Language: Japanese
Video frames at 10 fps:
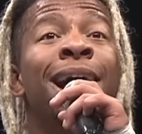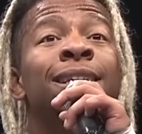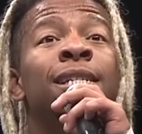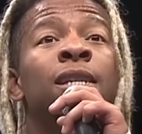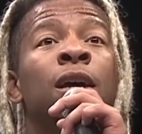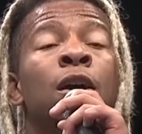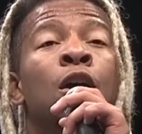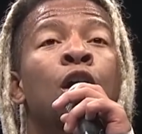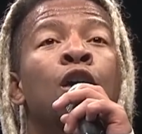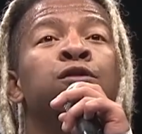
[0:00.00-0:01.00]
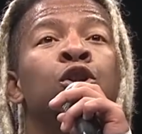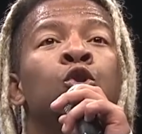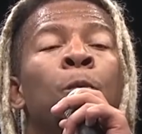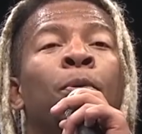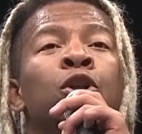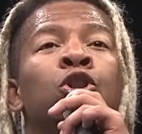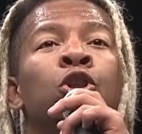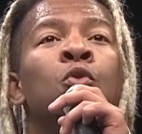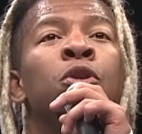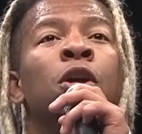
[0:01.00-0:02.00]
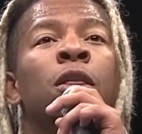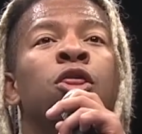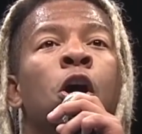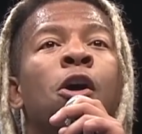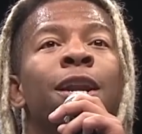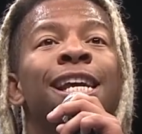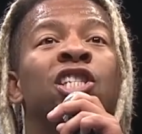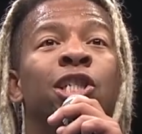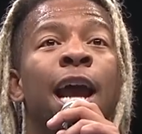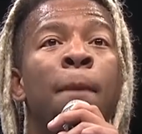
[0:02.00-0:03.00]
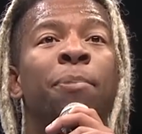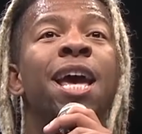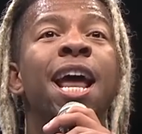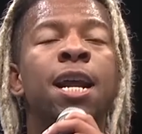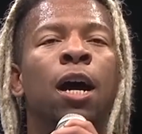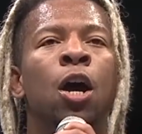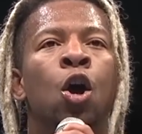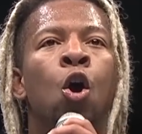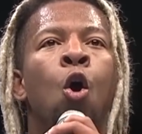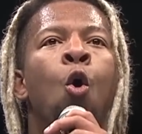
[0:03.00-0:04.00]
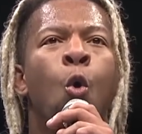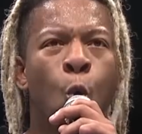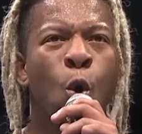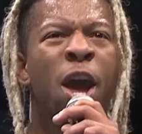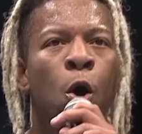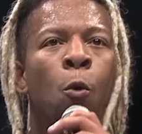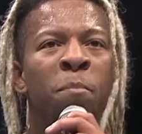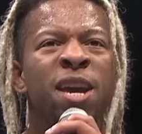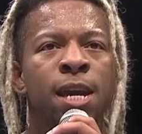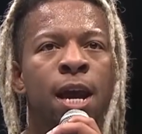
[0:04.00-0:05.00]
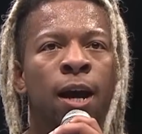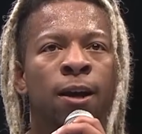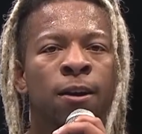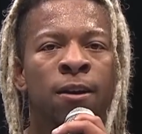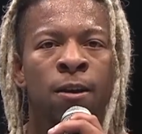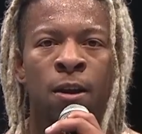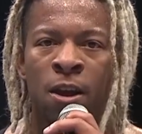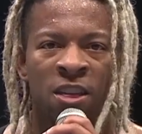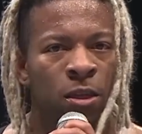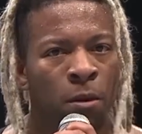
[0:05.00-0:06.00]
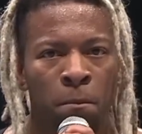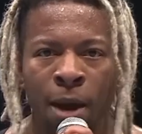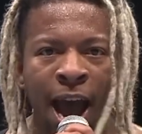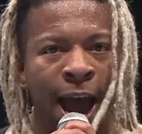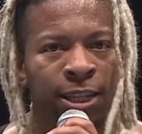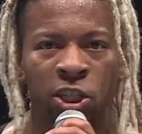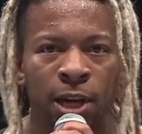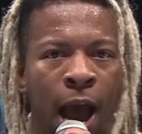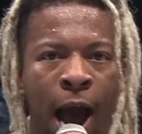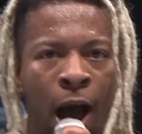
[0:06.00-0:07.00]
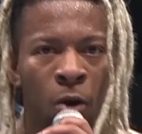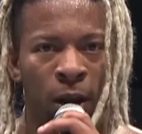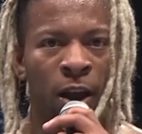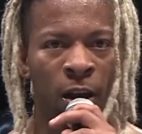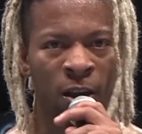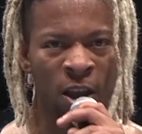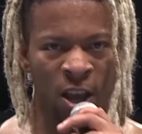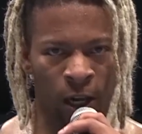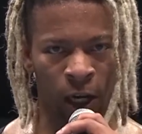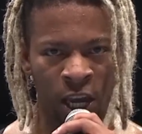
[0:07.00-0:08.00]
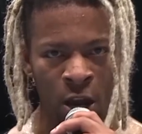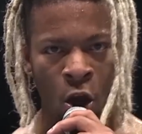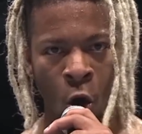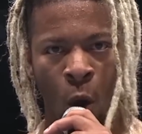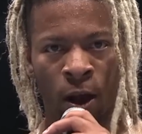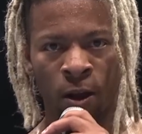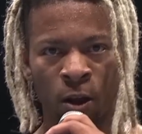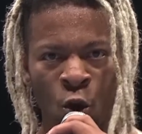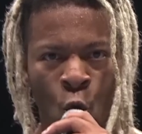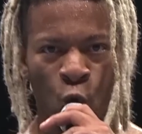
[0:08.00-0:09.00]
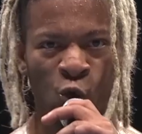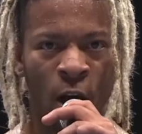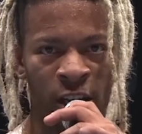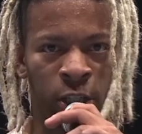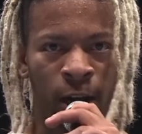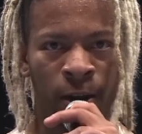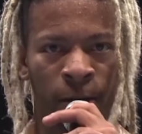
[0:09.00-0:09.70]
ト、取り返した。 The best of Super Junior 30 champion will be the bad child Leo Rush。